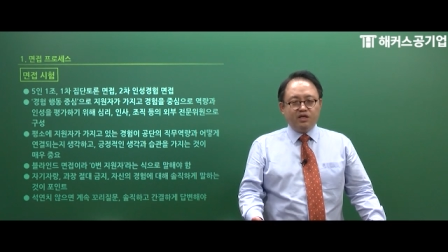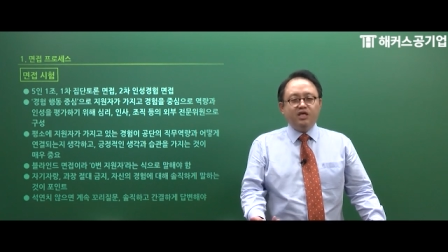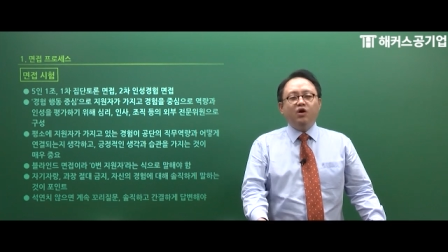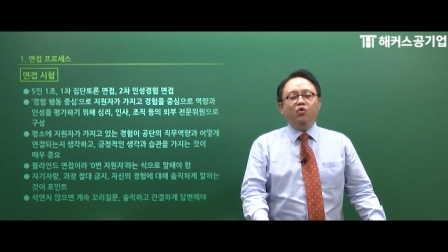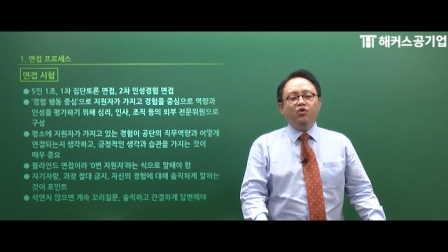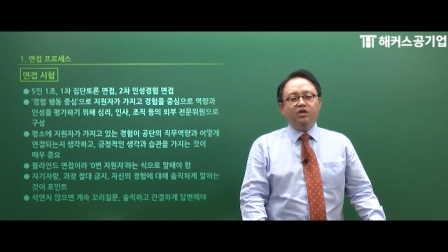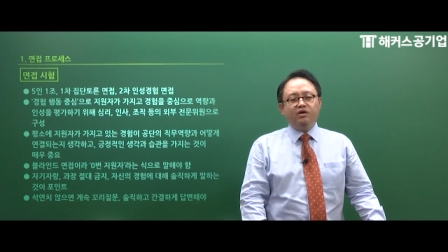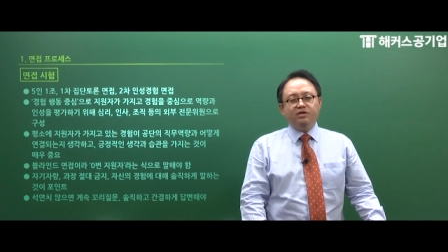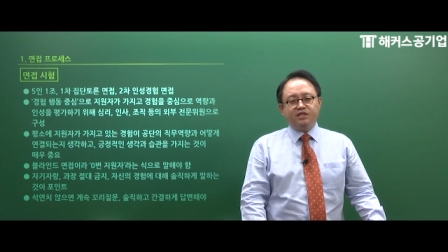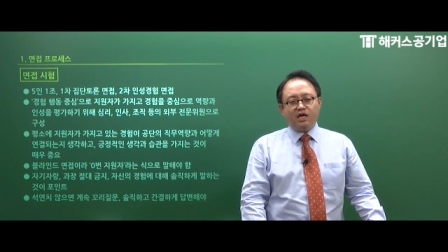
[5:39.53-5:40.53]
이게
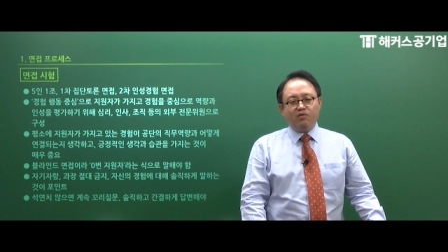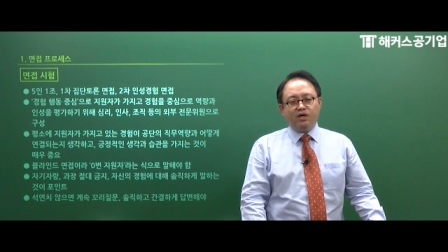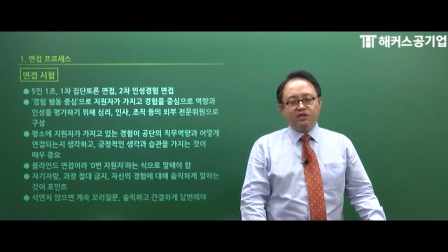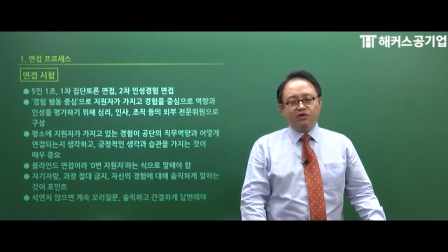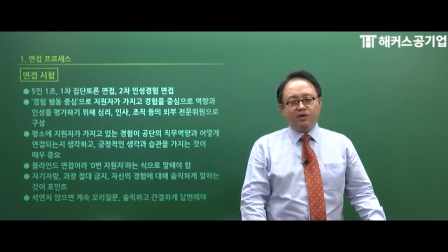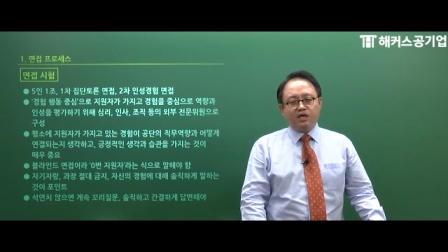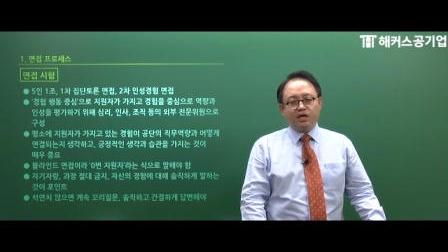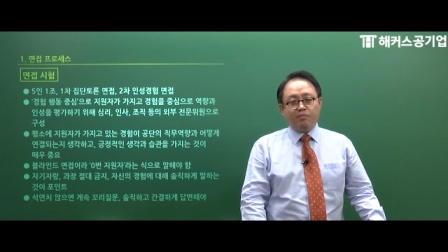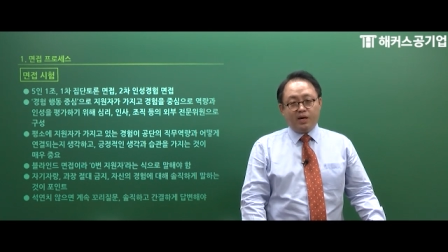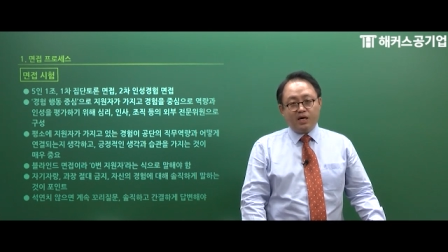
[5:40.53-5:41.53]
오히려 그 상황을
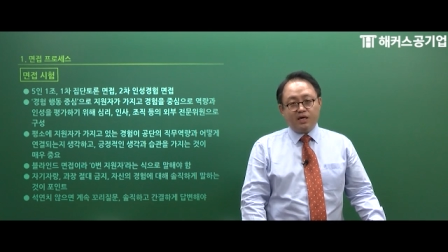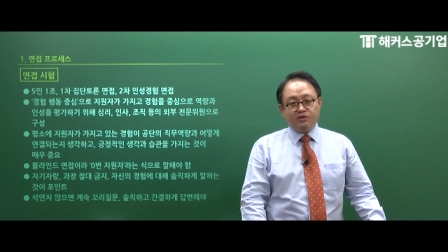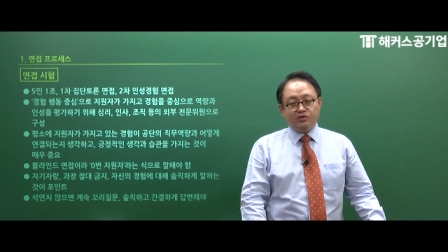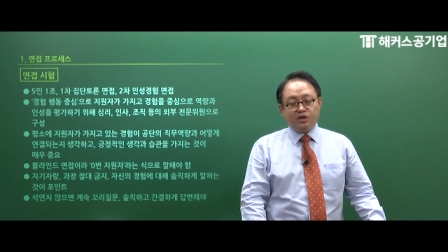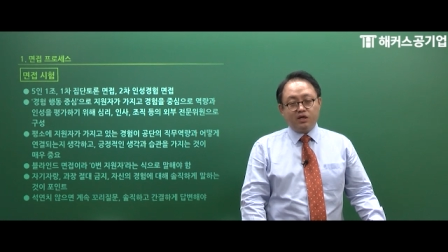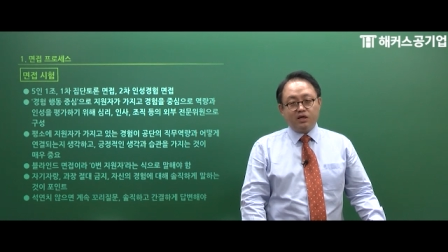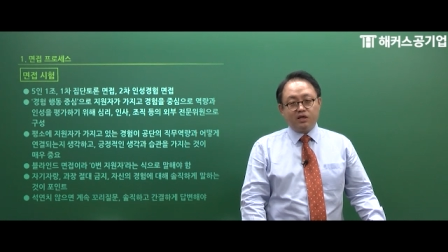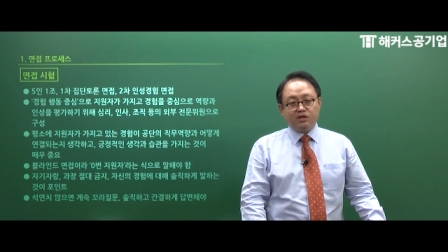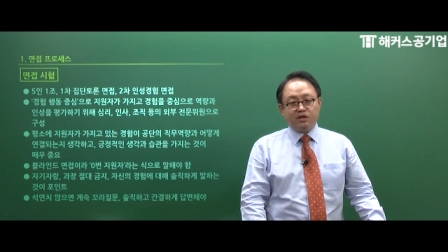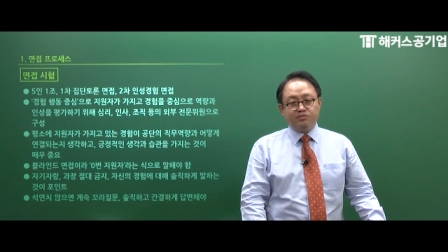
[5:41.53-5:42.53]
정확하게 파악할 수 있게
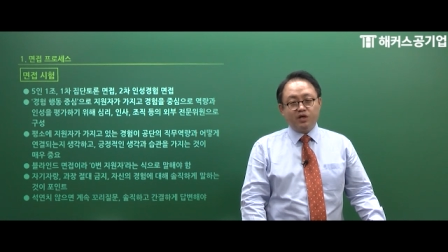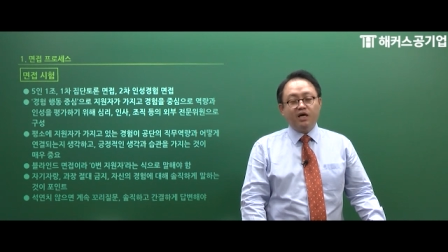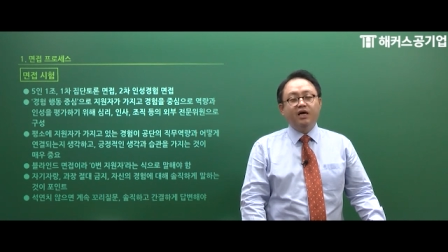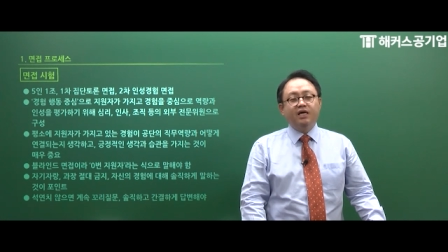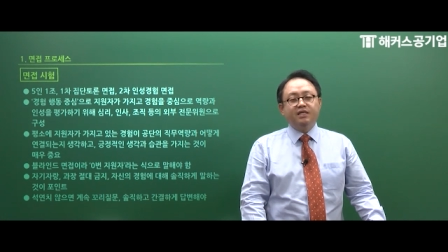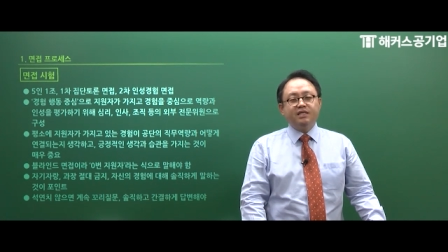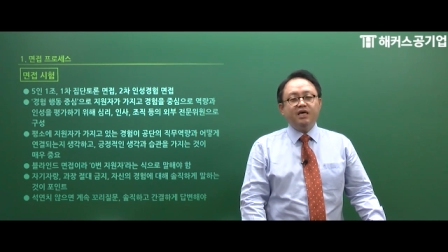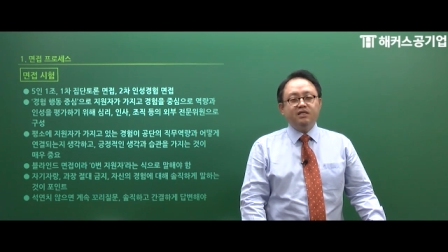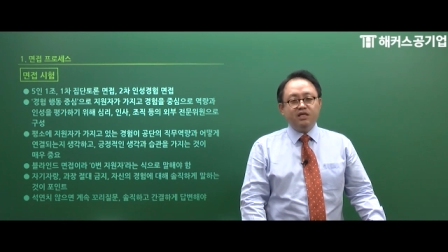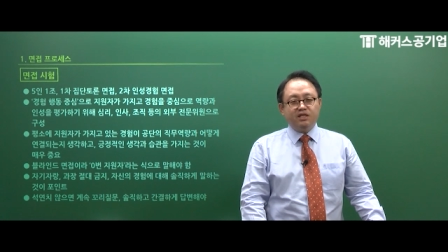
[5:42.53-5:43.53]
하기 때문에
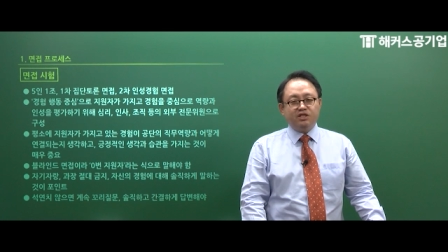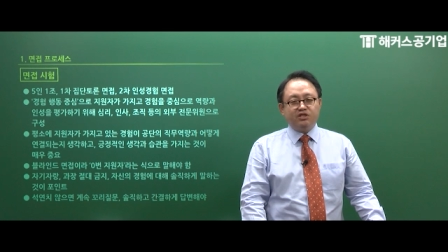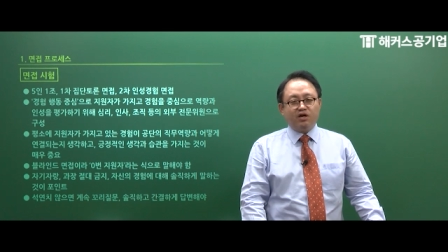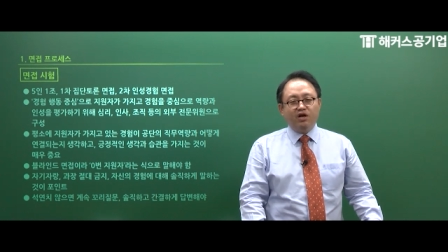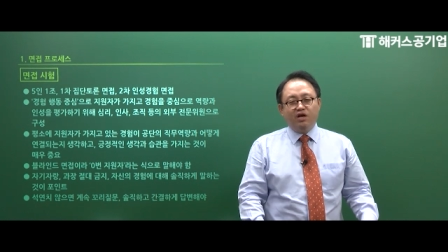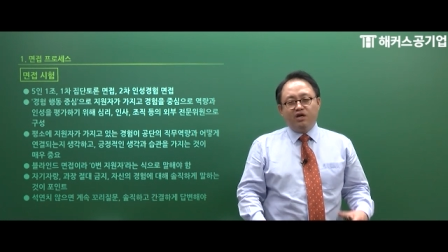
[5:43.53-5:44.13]
상세해지죠.